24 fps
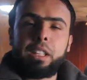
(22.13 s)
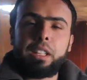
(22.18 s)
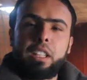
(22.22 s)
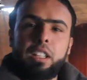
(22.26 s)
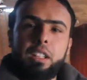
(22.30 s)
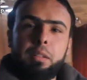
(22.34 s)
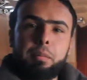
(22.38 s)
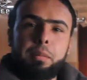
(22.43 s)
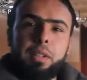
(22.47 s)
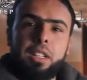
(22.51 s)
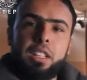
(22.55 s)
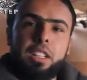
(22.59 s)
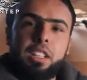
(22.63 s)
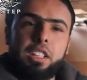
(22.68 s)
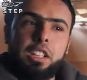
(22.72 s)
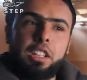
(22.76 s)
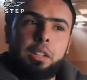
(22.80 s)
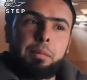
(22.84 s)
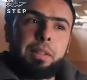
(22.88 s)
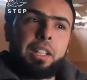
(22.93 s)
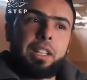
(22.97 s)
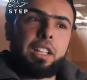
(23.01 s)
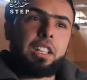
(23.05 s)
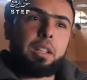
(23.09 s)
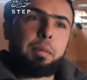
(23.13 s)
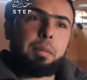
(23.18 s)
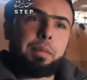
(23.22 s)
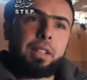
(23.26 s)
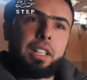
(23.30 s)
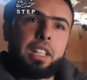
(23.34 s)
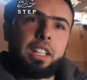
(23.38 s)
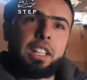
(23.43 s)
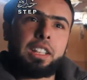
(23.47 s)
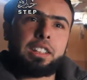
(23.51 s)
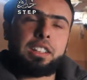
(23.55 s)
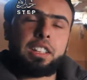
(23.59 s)
الله الرحمن الرحيم نحن
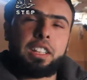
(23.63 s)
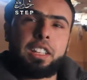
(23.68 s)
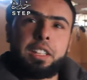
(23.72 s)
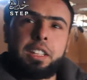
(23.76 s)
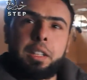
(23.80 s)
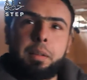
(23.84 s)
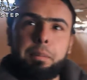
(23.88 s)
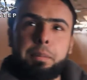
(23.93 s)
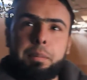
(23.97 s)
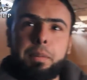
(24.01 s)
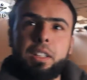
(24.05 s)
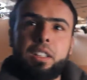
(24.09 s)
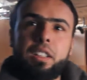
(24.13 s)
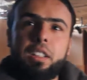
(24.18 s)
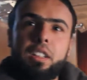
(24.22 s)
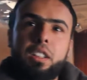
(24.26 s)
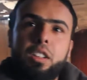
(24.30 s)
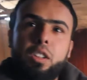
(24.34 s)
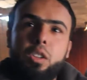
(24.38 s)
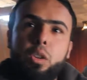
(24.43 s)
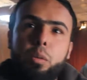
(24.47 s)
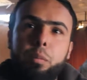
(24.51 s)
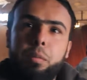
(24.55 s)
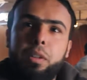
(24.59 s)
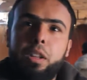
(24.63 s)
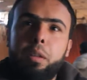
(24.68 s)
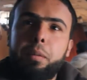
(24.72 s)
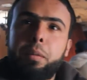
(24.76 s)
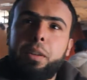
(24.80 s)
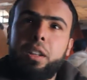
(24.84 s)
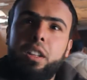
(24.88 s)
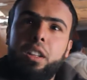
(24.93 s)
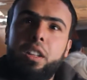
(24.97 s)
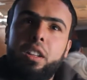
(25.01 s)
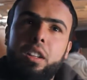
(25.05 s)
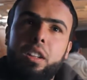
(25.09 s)
أبناء الأتارب قمنا
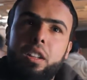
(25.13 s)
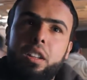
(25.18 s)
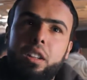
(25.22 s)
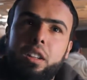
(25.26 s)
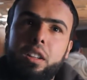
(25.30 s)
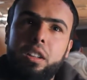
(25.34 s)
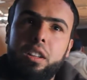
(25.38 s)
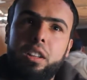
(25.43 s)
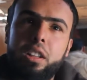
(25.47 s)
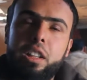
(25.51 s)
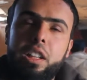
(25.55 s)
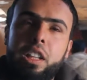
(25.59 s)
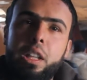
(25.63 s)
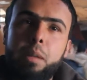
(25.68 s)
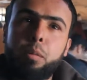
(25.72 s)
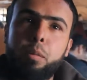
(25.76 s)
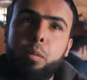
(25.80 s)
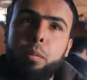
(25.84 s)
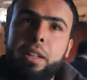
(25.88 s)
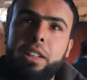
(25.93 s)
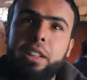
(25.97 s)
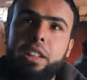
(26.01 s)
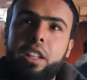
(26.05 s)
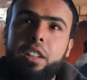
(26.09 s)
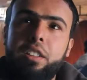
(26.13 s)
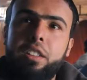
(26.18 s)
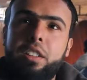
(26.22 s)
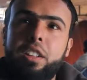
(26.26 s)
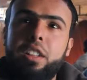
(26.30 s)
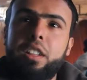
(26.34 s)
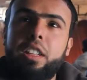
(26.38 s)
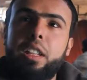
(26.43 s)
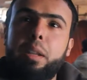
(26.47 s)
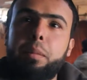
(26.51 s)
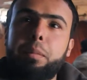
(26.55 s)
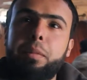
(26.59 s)
بإطلاق مبادرة
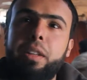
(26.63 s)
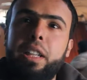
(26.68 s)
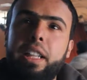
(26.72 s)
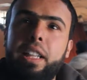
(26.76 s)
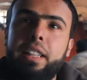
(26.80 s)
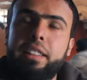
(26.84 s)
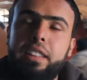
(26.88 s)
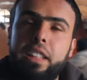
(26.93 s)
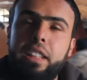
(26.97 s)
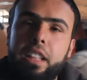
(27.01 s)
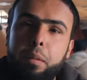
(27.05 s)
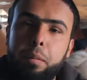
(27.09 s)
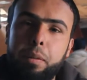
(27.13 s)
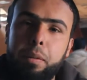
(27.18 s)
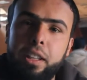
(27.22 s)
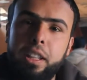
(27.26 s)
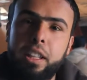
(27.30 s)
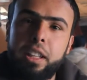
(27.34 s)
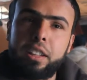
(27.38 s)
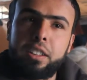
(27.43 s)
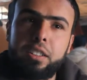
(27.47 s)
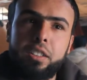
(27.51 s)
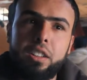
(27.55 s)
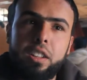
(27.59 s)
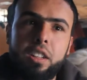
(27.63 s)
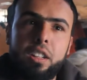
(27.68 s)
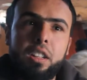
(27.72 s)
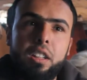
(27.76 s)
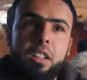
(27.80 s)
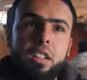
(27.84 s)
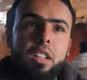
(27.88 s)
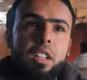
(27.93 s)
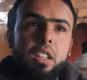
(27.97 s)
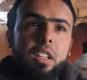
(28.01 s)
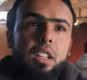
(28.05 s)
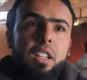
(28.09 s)
أبناء أتارب الغد
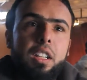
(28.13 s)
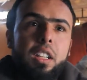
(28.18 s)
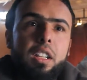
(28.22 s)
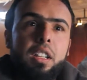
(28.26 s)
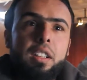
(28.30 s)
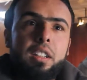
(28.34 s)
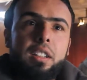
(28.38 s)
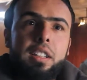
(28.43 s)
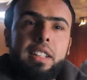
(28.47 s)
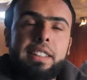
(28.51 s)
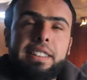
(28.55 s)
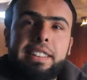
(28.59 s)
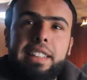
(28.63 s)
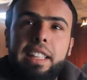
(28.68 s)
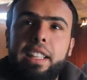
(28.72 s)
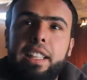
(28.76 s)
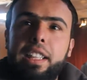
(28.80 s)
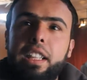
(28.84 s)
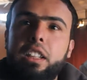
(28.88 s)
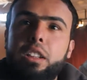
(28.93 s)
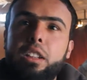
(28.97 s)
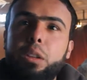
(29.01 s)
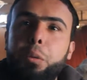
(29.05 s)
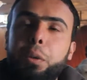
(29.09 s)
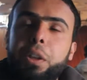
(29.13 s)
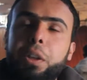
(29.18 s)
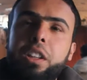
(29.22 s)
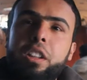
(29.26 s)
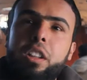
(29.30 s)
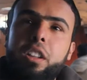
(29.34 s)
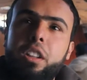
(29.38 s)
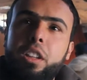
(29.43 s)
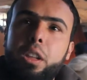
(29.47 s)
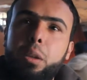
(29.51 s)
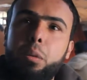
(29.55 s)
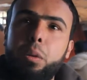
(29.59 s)
تسعى إلى
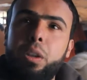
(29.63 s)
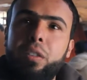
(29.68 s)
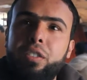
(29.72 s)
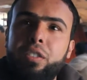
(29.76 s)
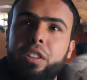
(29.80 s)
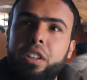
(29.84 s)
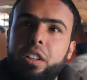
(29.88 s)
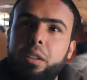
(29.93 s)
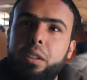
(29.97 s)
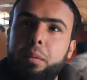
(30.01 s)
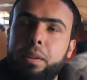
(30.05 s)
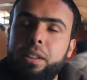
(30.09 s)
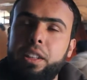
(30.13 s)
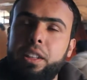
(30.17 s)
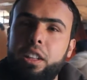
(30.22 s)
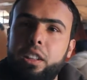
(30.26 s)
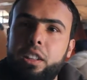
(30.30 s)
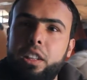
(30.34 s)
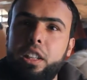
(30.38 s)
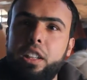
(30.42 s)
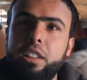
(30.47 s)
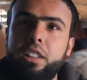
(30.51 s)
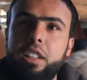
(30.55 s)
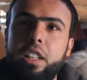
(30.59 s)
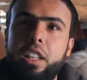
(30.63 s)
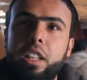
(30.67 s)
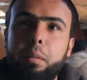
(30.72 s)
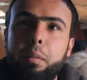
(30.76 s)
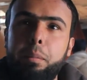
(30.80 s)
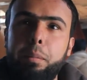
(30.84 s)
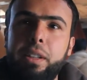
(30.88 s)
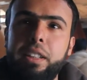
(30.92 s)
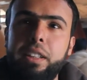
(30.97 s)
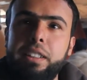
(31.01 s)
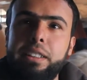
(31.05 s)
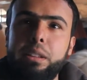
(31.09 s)
توحيد القوى في مدينة
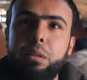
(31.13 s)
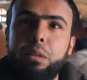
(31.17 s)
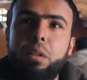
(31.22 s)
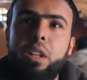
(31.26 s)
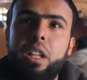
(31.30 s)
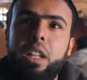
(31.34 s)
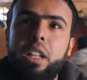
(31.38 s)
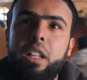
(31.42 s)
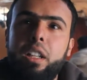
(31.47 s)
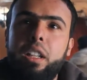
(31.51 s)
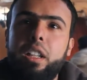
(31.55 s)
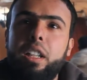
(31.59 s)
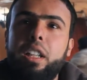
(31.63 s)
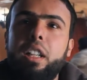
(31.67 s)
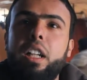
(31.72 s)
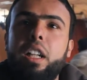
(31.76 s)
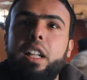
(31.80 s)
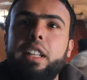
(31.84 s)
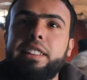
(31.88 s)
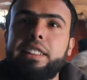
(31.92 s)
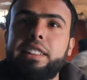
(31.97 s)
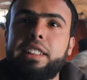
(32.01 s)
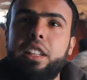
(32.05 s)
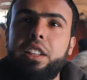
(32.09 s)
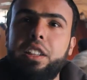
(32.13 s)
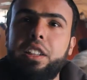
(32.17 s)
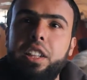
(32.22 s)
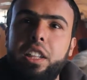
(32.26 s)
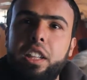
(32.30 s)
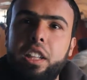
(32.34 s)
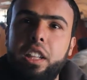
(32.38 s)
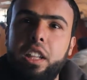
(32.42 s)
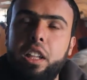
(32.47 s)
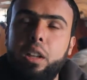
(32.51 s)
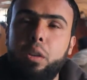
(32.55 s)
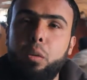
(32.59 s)
الأتارب سواء
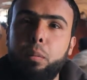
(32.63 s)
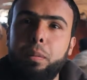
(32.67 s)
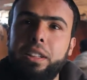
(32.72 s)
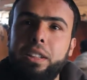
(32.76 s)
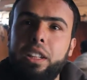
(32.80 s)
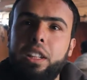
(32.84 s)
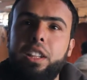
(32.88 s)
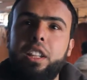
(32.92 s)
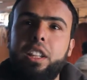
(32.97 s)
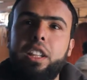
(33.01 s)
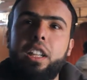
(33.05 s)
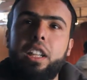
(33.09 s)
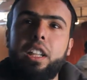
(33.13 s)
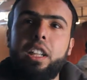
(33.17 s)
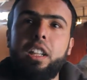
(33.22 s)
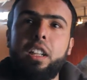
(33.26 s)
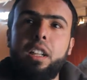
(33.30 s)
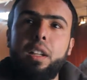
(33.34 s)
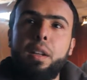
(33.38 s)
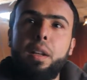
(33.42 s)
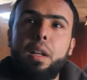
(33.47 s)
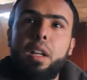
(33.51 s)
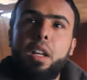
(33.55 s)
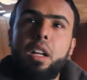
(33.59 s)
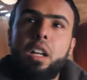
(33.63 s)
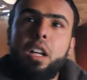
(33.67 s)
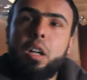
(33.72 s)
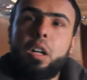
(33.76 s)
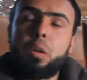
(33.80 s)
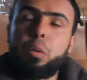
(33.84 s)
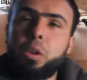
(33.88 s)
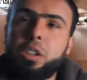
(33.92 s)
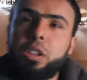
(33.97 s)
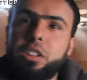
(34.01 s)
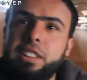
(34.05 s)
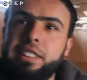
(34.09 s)
عسكرية أو مدنية
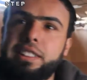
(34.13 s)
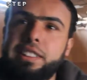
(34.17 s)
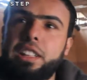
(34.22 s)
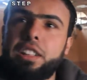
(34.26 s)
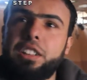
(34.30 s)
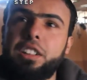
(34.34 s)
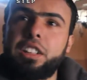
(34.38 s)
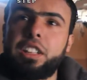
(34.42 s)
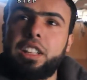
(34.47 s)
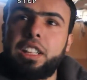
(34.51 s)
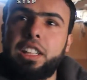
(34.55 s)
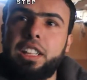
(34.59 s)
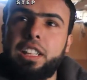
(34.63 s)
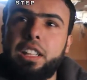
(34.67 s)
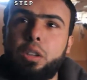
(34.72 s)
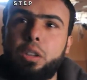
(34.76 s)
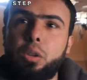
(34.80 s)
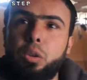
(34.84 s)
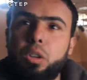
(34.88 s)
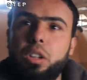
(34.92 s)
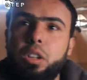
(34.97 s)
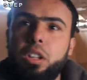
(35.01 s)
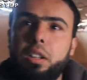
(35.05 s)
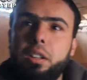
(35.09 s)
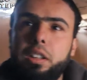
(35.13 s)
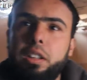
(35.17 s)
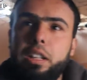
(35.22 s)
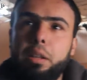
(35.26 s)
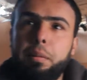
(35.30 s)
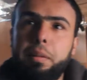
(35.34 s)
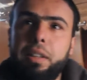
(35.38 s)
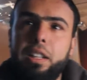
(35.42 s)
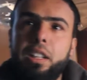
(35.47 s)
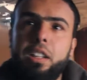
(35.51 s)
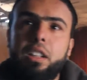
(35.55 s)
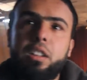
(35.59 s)
أو اقتصادية أو
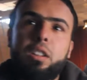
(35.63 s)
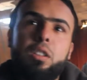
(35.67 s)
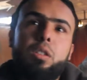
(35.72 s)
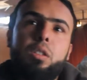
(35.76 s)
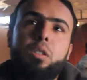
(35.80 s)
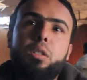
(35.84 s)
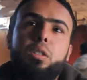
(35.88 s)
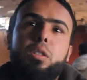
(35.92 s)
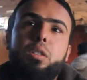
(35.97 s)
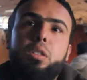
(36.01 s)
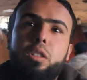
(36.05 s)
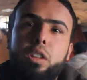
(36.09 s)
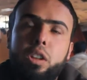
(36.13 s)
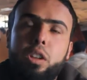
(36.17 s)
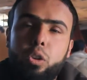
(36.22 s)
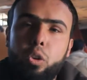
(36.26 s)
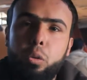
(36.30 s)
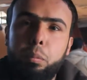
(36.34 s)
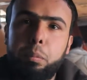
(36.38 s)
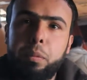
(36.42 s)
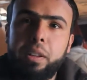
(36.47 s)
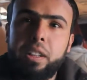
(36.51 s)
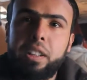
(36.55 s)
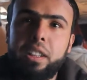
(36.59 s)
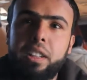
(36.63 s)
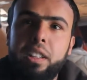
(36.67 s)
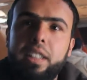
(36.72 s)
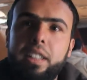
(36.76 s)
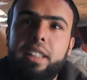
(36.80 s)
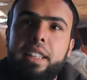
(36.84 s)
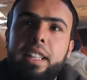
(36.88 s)
كما تكون من